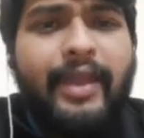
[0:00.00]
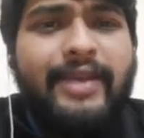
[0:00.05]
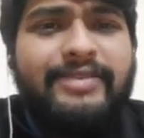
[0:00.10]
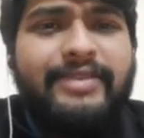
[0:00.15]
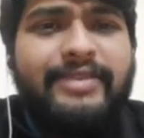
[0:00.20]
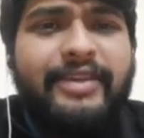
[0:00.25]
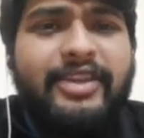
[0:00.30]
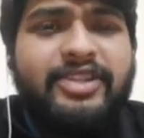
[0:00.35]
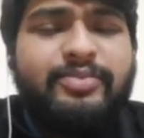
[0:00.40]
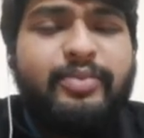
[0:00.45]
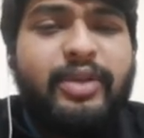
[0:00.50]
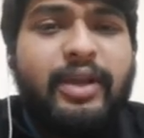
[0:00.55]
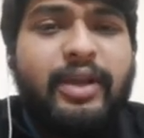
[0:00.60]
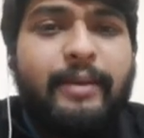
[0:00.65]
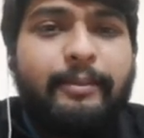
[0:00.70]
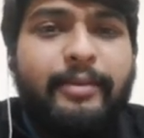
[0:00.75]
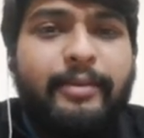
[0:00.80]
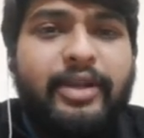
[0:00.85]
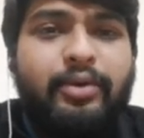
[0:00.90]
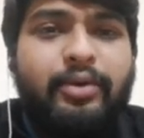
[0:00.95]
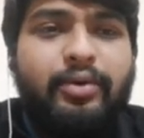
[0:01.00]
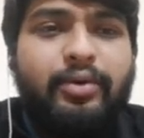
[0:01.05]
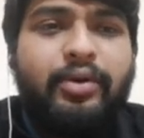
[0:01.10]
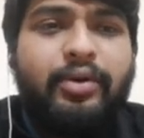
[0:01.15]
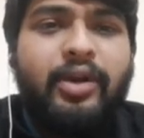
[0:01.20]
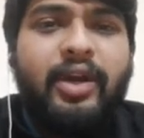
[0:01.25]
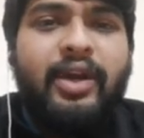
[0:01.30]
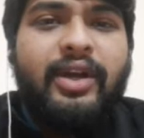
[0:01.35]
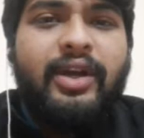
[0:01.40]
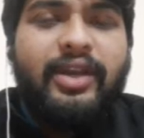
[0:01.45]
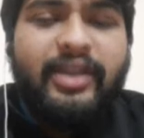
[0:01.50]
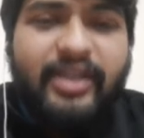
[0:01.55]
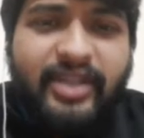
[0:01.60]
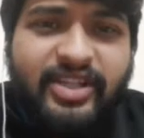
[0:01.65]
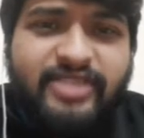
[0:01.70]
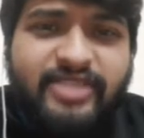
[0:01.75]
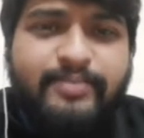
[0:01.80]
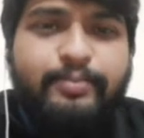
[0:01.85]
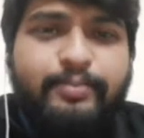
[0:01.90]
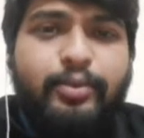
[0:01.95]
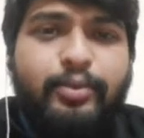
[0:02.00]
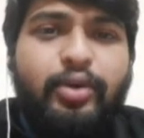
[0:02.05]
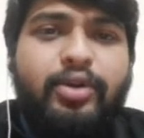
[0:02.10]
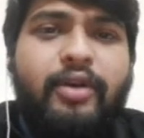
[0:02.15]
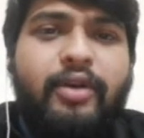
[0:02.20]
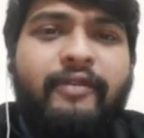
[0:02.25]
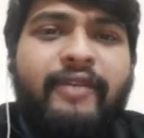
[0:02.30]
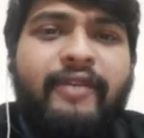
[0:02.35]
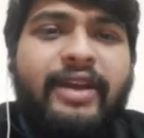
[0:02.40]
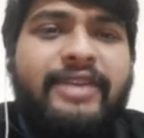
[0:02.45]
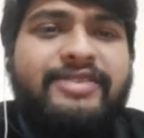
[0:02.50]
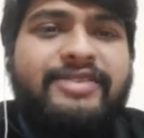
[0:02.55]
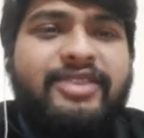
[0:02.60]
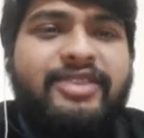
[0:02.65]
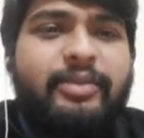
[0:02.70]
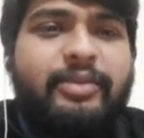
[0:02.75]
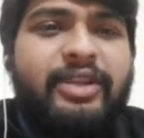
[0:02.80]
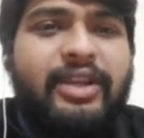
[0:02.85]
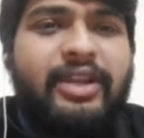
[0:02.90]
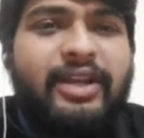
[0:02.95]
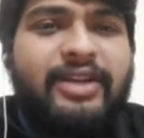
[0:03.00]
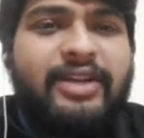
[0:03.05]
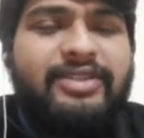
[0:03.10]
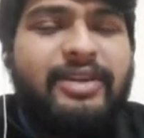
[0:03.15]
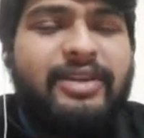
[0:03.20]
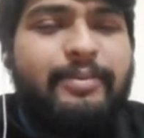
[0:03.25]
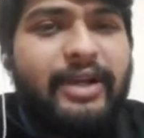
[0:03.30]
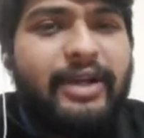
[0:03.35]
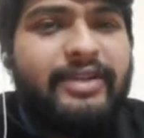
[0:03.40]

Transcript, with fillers: ऐसे केस में कंपनी को इस मोड ऑफ फाइनेंसिंग में देखा जाए